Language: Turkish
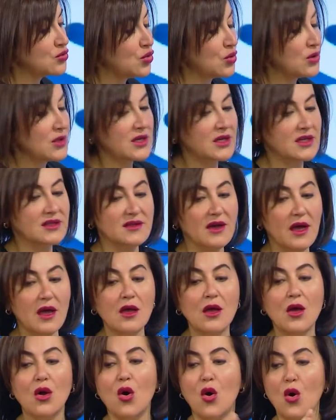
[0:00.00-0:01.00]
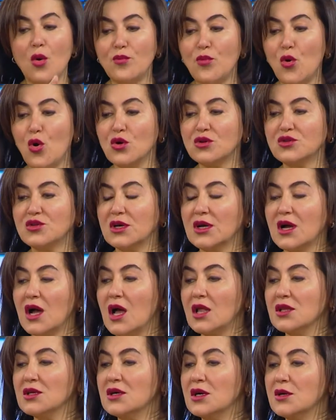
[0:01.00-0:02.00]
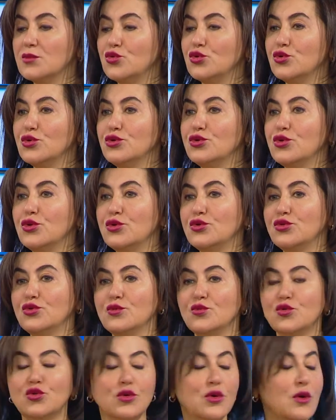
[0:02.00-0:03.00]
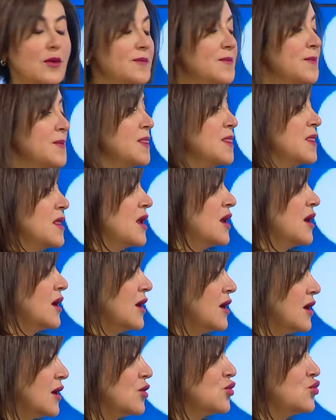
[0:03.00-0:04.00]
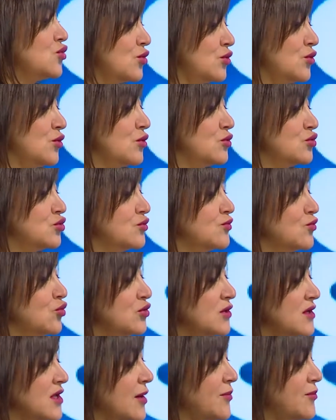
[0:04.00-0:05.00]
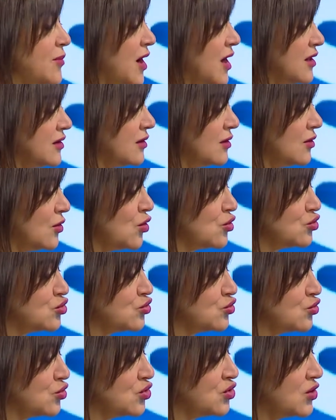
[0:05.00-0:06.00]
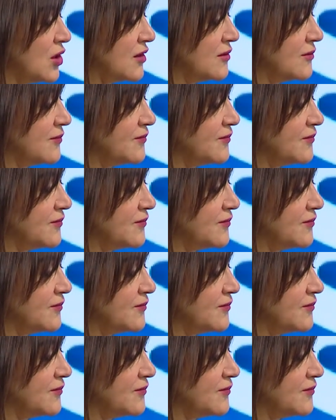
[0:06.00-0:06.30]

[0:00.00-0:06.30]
dolayı da o portakal kabuğu görünümünü e, görüyoruz. Bunu yapan östrojen.